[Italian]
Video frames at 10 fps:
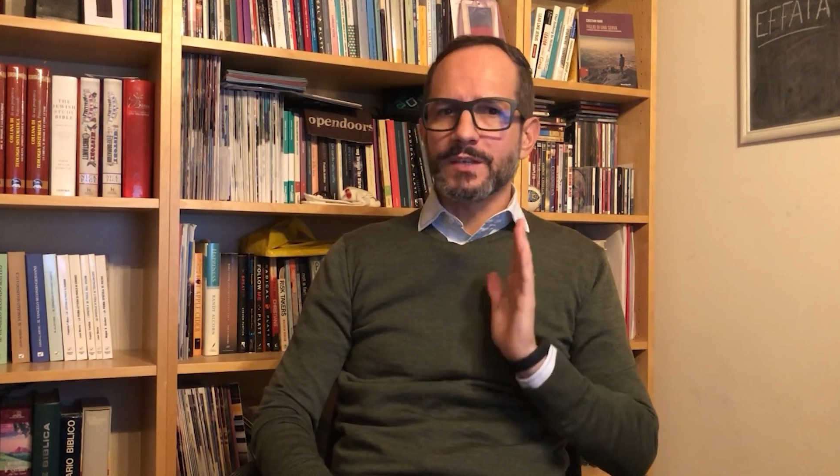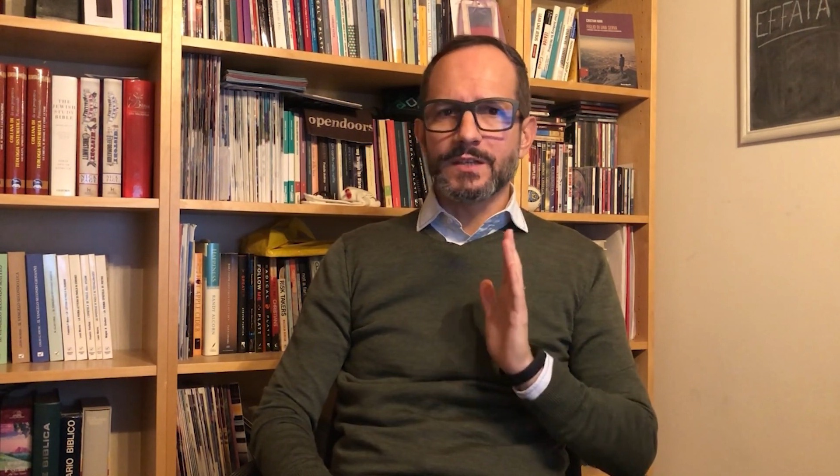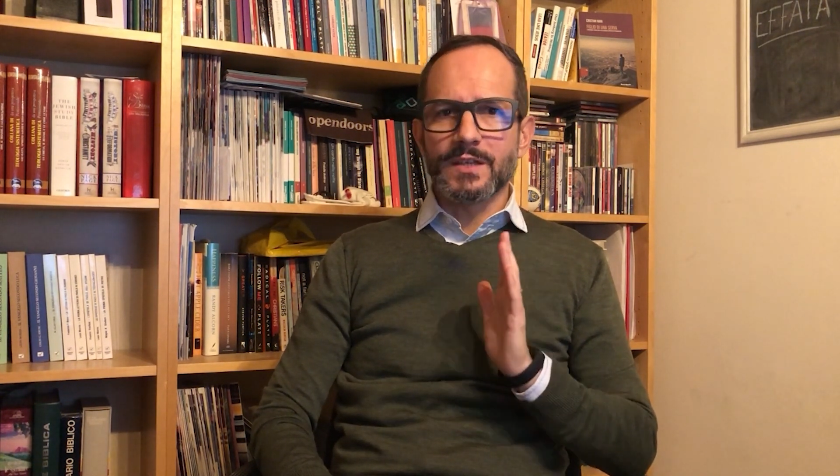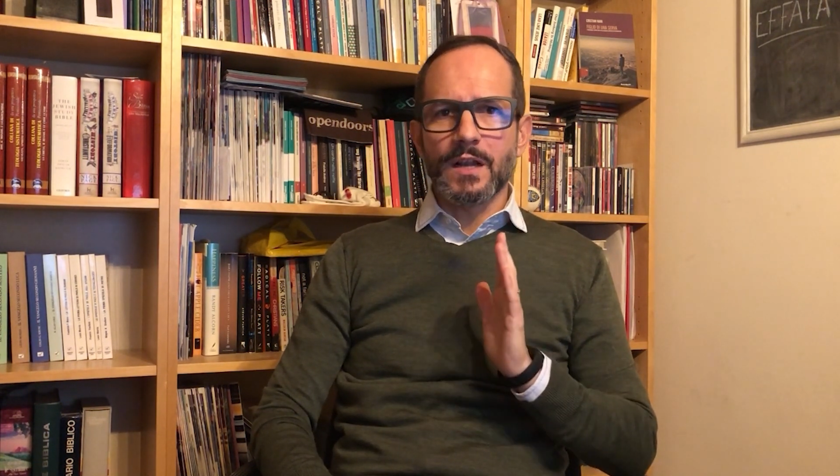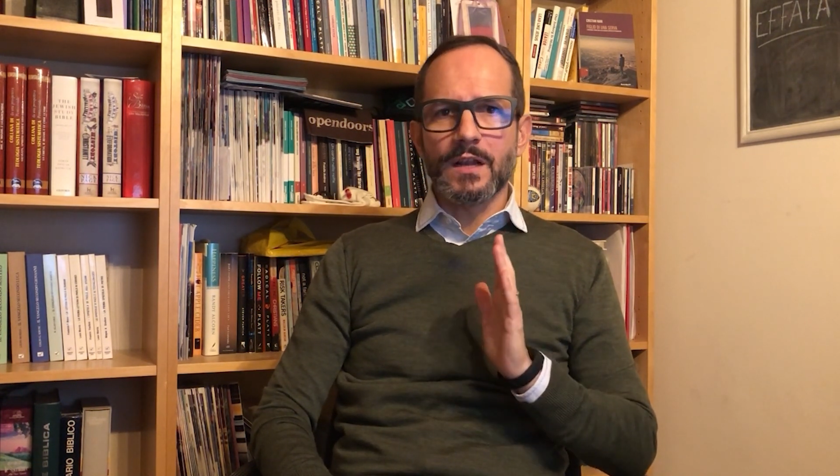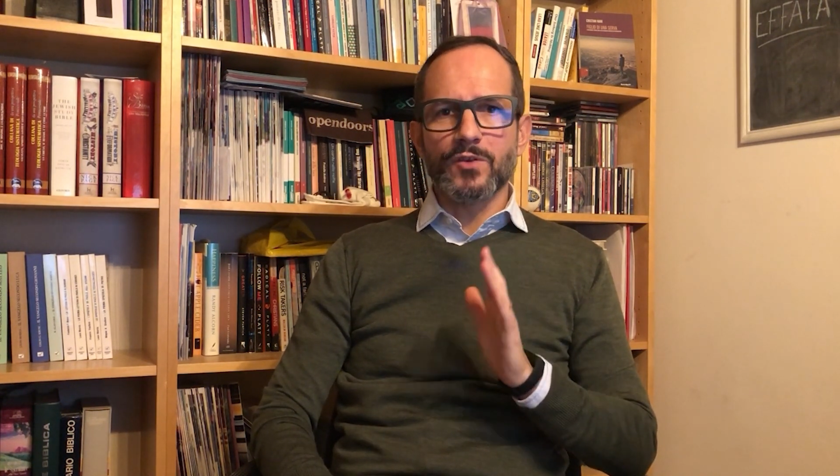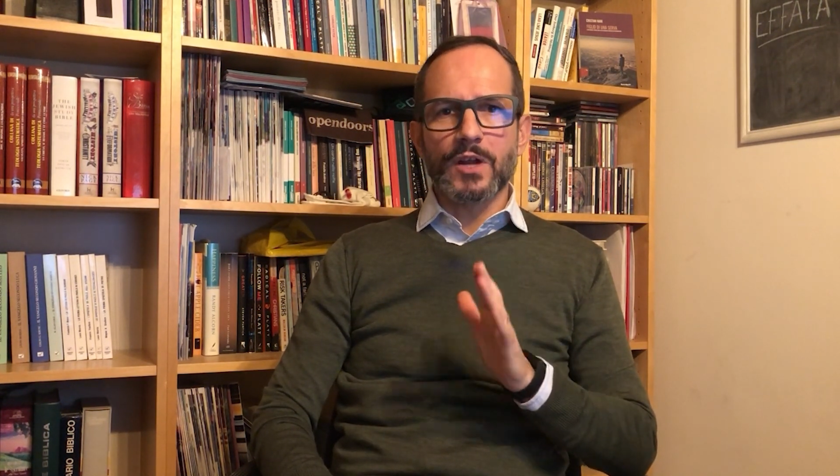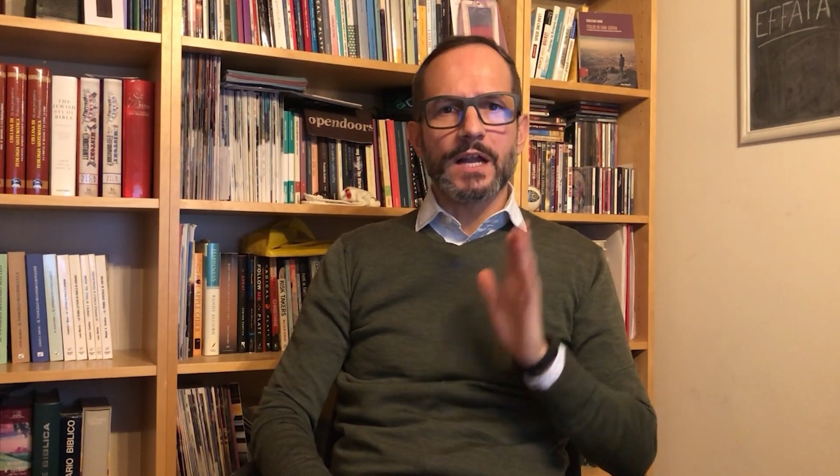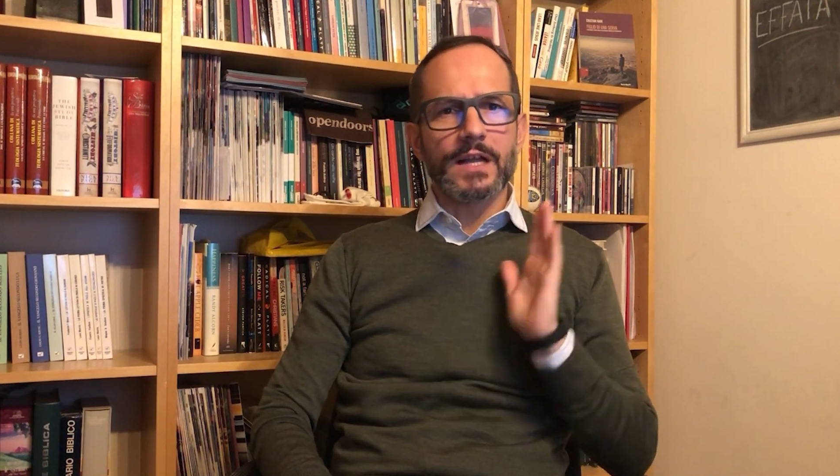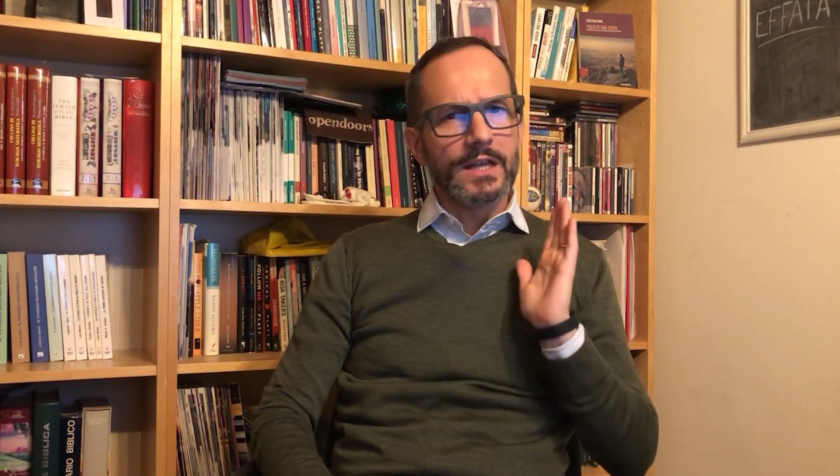andare a
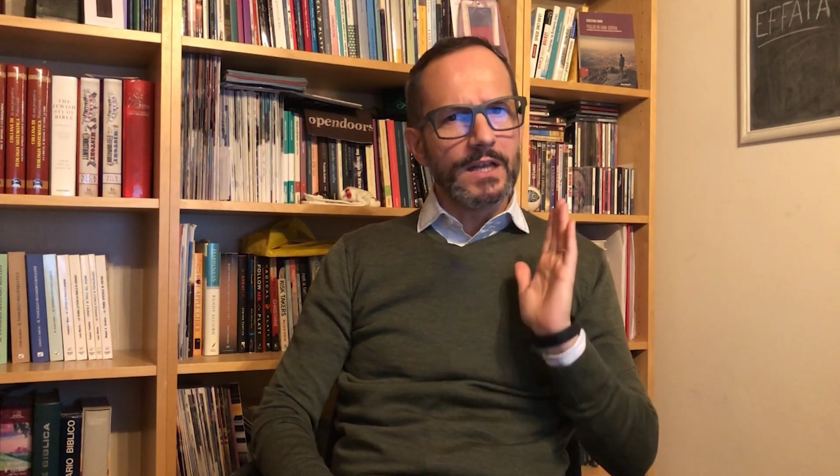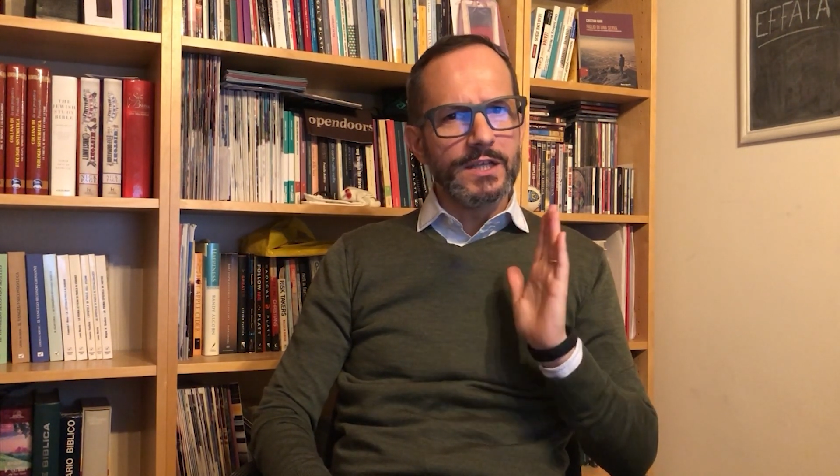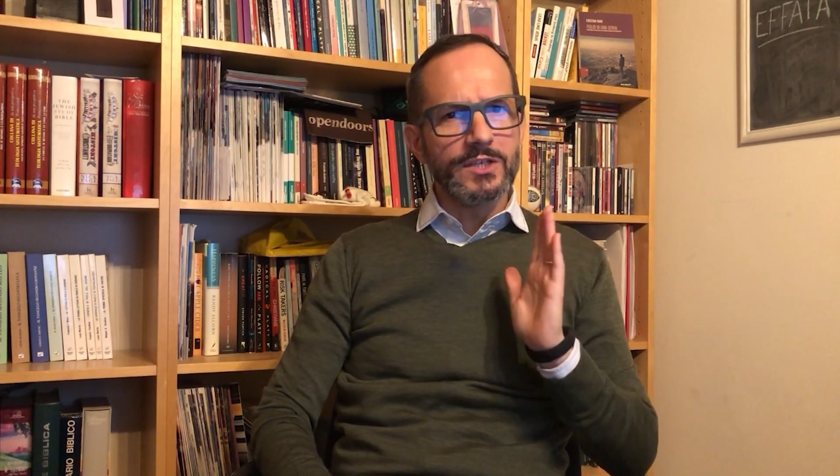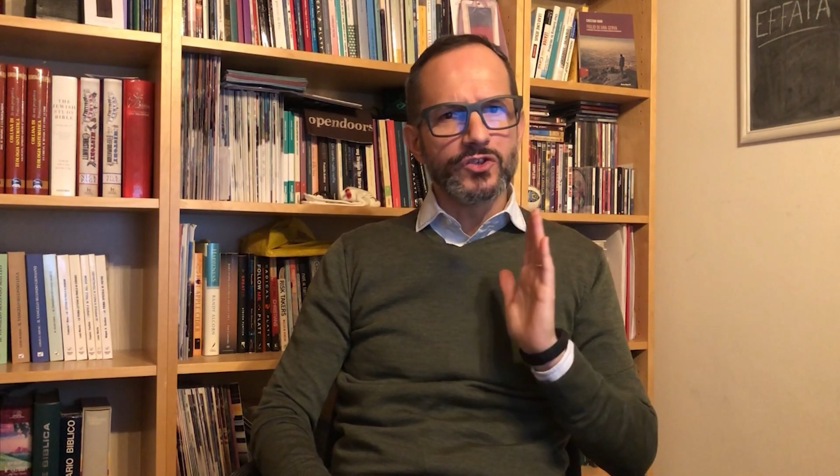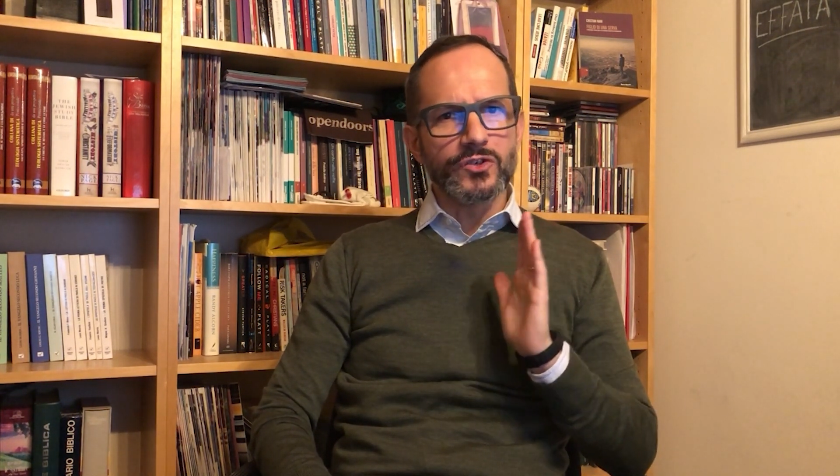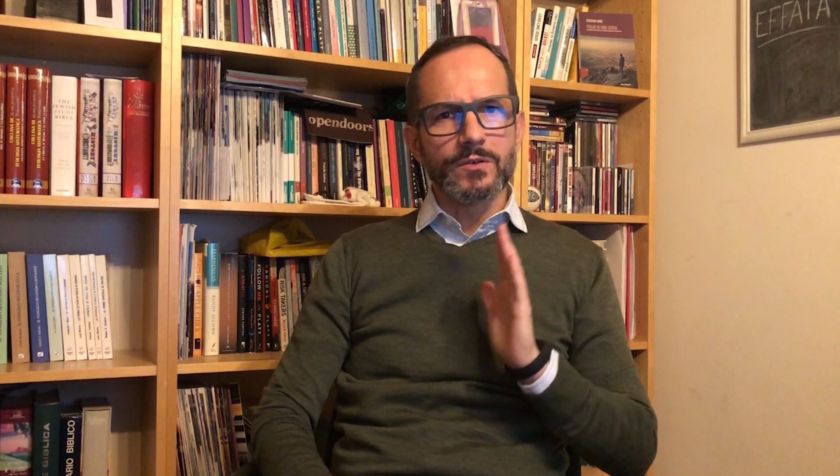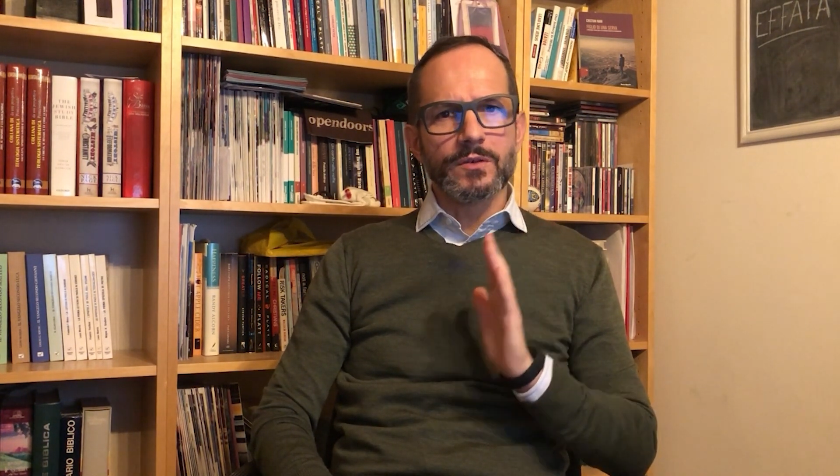lavorare, ligio,